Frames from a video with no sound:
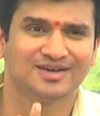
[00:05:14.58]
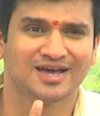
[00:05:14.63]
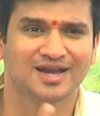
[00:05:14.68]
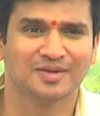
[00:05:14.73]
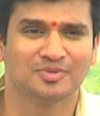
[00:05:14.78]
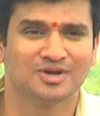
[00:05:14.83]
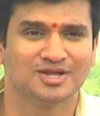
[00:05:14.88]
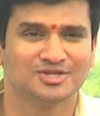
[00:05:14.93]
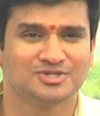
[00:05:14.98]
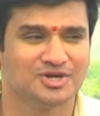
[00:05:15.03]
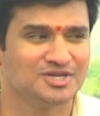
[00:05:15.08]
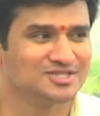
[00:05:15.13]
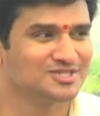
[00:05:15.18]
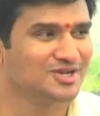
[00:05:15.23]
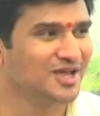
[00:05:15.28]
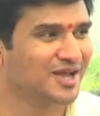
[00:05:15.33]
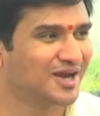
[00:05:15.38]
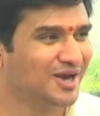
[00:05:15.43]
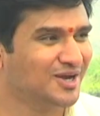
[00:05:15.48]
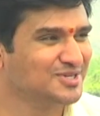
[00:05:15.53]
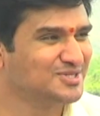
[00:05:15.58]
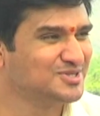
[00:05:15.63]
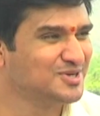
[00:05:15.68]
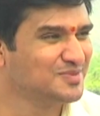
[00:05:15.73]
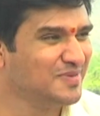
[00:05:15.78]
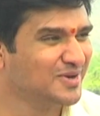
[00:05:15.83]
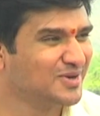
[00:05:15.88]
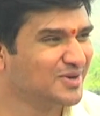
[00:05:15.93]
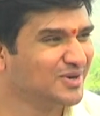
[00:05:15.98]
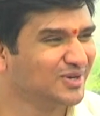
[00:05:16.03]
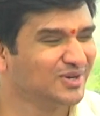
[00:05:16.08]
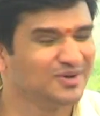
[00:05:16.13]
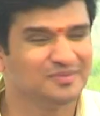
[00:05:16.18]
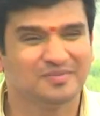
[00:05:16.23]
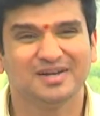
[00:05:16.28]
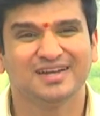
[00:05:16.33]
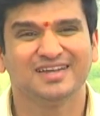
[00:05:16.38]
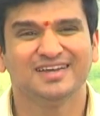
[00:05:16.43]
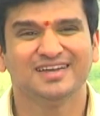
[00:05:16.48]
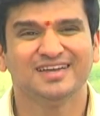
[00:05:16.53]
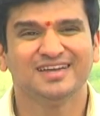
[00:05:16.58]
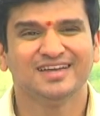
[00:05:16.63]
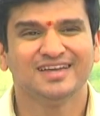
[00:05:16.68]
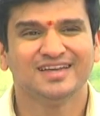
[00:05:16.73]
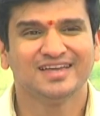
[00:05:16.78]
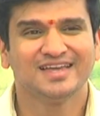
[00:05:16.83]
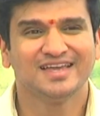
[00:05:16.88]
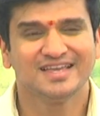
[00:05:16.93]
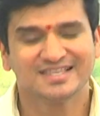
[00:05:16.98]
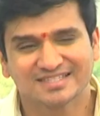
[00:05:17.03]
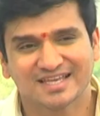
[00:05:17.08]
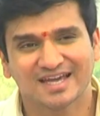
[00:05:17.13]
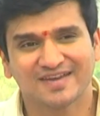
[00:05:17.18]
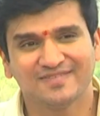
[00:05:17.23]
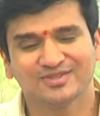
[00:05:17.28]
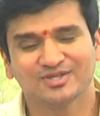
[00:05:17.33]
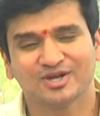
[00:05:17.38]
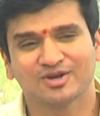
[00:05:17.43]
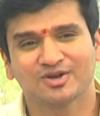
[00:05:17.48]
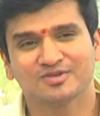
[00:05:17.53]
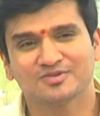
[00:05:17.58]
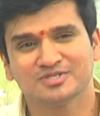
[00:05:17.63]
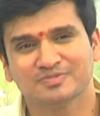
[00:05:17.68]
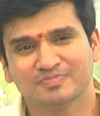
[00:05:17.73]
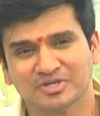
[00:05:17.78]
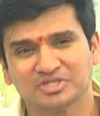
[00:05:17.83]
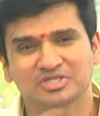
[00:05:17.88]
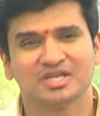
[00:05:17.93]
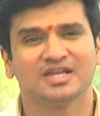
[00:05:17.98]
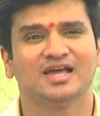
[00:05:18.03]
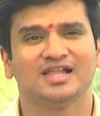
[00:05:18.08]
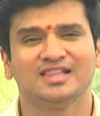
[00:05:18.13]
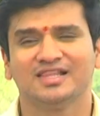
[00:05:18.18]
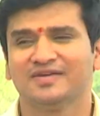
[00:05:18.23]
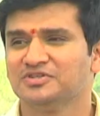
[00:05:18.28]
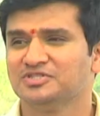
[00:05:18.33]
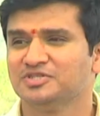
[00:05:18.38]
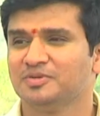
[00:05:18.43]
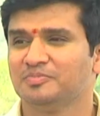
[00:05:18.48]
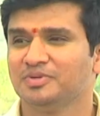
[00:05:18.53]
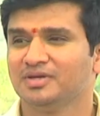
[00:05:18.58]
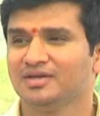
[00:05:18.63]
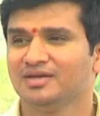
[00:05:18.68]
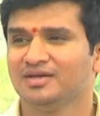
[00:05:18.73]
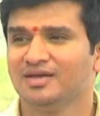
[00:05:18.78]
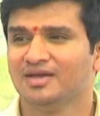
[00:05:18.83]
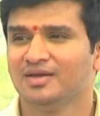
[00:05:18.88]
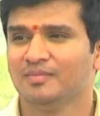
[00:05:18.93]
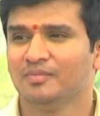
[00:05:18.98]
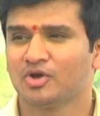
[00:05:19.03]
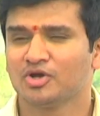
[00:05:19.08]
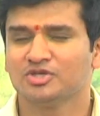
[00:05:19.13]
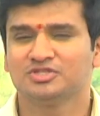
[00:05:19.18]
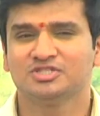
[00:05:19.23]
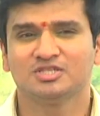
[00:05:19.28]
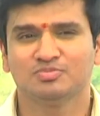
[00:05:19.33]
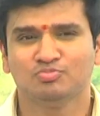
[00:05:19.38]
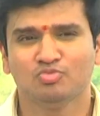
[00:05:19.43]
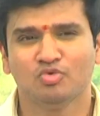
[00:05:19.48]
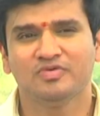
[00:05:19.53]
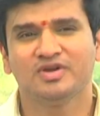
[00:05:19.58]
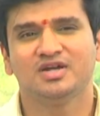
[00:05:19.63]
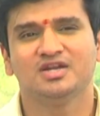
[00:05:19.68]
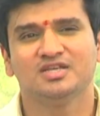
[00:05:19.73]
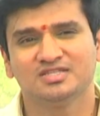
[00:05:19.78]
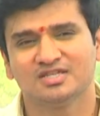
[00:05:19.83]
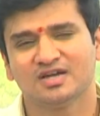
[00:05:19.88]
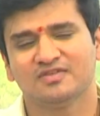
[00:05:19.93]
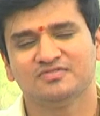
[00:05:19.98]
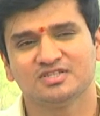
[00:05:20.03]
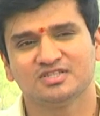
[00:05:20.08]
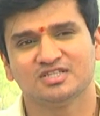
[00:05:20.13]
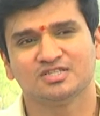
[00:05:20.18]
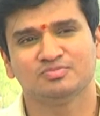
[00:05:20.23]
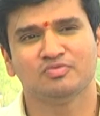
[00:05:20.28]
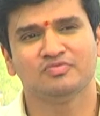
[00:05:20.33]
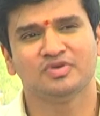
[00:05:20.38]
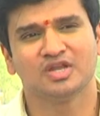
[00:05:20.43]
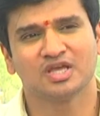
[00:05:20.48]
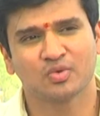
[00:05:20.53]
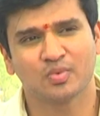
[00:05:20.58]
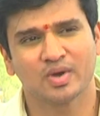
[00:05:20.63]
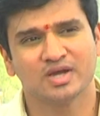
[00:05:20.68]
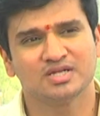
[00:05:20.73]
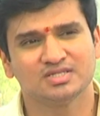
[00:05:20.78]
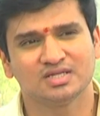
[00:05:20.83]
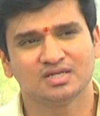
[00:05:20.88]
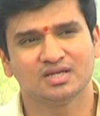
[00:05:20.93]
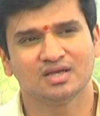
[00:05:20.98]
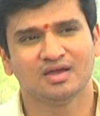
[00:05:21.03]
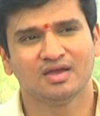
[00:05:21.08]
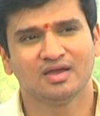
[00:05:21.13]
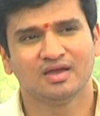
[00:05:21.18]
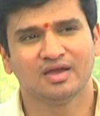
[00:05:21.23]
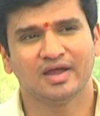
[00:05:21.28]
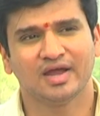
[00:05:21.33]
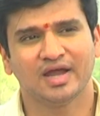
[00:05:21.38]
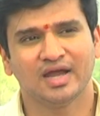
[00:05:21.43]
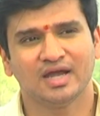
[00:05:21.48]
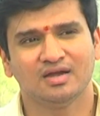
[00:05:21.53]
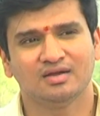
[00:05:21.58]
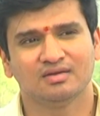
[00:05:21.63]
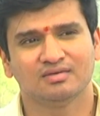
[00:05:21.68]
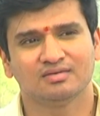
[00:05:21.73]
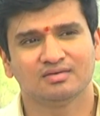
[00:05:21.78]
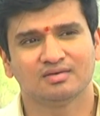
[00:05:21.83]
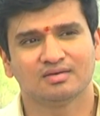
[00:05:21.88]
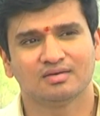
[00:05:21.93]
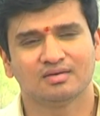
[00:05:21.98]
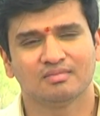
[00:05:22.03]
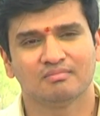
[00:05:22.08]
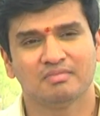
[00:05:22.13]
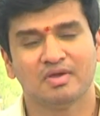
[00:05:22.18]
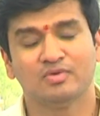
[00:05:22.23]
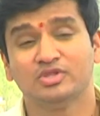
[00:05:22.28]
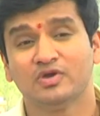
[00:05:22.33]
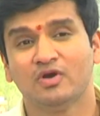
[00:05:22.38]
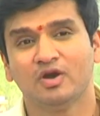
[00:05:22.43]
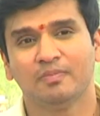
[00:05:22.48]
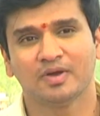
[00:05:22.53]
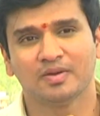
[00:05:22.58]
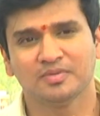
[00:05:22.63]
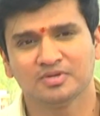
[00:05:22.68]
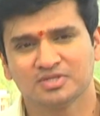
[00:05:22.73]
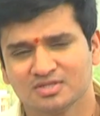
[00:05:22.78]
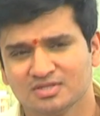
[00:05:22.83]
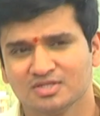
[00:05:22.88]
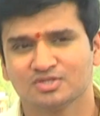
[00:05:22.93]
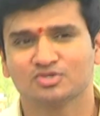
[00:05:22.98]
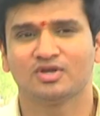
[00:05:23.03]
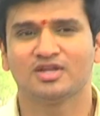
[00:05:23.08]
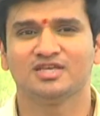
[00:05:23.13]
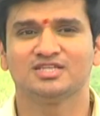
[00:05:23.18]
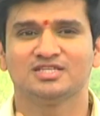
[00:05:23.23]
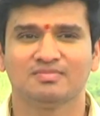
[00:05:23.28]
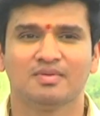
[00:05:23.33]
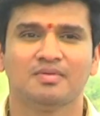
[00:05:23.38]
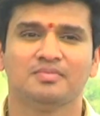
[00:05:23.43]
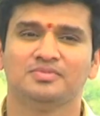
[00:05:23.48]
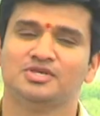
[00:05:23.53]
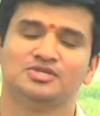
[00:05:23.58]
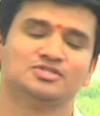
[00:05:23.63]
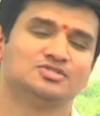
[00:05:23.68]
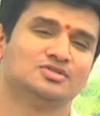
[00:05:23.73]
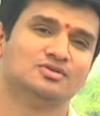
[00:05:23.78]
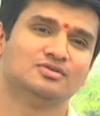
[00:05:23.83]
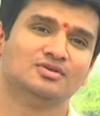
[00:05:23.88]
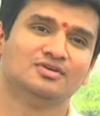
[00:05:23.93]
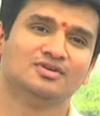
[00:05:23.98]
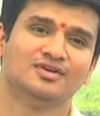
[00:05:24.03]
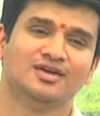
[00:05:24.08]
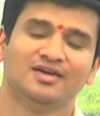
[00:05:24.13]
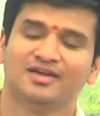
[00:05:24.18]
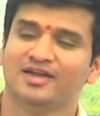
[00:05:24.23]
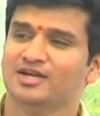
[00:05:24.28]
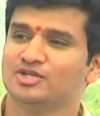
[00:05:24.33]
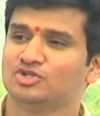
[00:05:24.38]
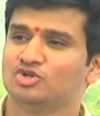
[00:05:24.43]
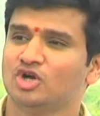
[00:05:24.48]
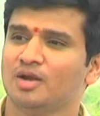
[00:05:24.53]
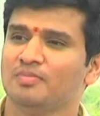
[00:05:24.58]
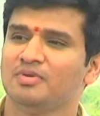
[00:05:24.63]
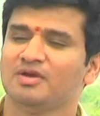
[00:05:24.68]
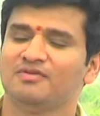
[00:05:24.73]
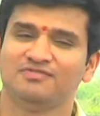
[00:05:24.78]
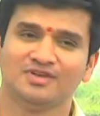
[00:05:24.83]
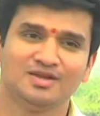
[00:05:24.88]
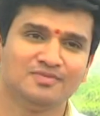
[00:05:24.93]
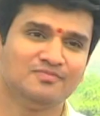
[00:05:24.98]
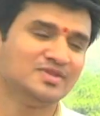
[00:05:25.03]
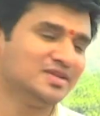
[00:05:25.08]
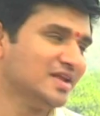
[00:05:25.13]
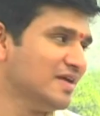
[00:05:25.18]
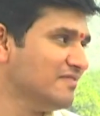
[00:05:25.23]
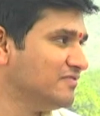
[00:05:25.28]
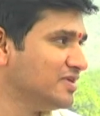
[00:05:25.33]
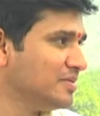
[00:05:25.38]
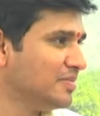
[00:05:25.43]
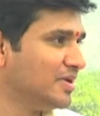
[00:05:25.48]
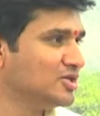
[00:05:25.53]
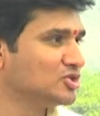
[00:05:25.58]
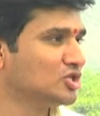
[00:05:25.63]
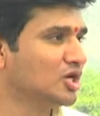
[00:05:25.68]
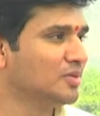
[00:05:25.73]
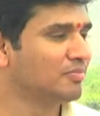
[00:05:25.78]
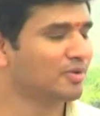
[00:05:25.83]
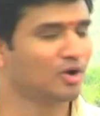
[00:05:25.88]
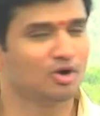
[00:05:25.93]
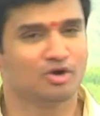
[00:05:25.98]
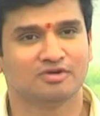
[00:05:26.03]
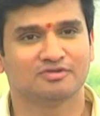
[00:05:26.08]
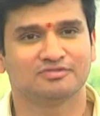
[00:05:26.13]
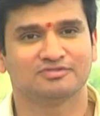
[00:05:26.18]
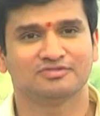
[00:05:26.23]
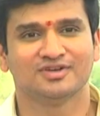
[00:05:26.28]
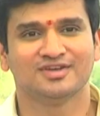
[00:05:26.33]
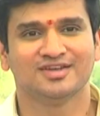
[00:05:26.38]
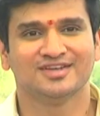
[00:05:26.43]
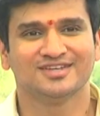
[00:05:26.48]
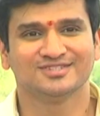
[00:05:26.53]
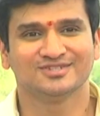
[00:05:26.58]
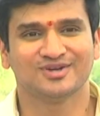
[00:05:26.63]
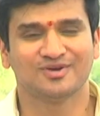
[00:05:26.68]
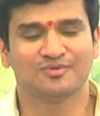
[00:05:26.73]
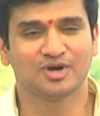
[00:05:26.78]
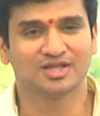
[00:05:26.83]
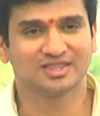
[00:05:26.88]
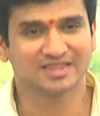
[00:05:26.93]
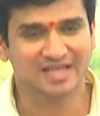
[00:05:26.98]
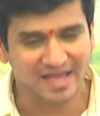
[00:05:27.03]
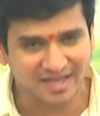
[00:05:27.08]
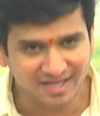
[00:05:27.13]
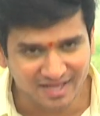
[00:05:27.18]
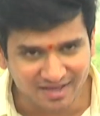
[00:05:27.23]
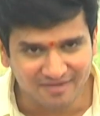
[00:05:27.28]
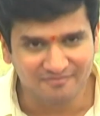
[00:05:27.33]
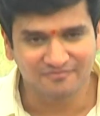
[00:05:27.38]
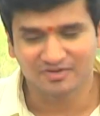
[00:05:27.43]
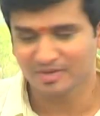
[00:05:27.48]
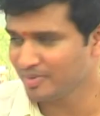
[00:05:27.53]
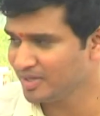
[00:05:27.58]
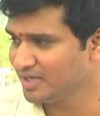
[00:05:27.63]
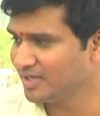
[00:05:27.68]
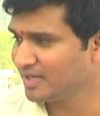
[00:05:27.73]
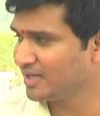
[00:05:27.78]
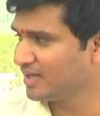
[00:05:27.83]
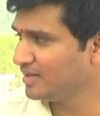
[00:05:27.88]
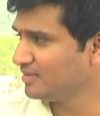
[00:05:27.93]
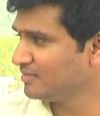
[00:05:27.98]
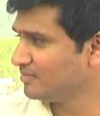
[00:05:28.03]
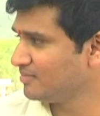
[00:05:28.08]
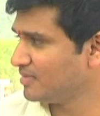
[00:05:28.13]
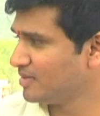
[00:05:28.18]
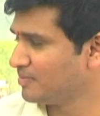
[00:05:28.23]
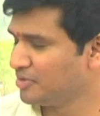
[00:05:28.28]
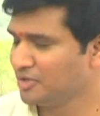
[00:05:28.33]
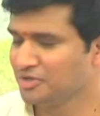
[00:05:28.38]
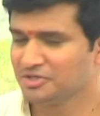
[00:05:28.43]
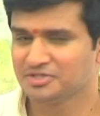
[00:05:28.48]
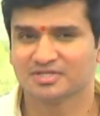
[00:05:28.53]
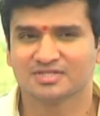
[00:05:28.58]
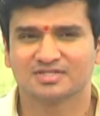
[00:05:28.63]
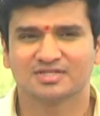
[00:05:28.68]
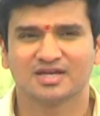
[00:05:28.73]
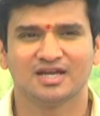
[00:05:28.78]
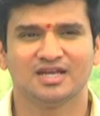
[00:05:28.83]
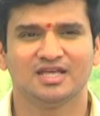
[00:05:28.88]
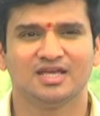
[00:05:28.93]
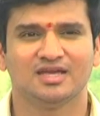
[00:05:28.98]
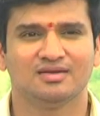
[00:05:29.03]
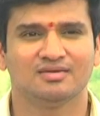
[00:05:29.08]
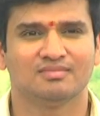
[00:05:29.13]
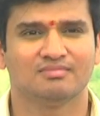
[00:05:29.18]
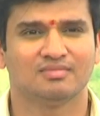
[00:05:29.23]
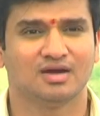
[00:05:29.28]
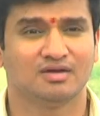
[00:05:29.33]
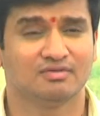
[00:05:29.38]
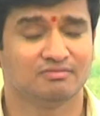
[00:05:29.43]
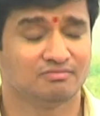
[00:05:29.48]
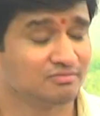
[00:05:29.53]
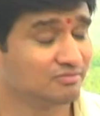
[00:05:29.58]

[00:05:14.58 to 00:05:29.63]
అన్నపూర్ణ స్టూడియోస్ ఎక్కడో షూట్ పెట్టుకుంటాం బట్ ఈసారి వితౌట్ కొంచెం స్పెషల్గా వెళ్దామని చెప్పి బికాస్ దిస్ మూవీ డిజర్వ్స్ ఇట్ దిస్ మూవీ రిక్వైర్స్ ఇట్ అండ్ మేము దేవుడు పర్మిషన్ తీసుకొని ఈ సినిమా మేము తీస్తున్నాం ఇట్స్ గోన్ బి అ ఫిల్మ్ విత్ ఎవ్రీబడి ఇస్ గోన్ ప్రౌడ్ ఆఫ్ సో ఐ వాంట్ థ్యాంక్ ఎవ్రీబడి అగైన్ మా ప్రొడ్యూసర్స్ కానీ మా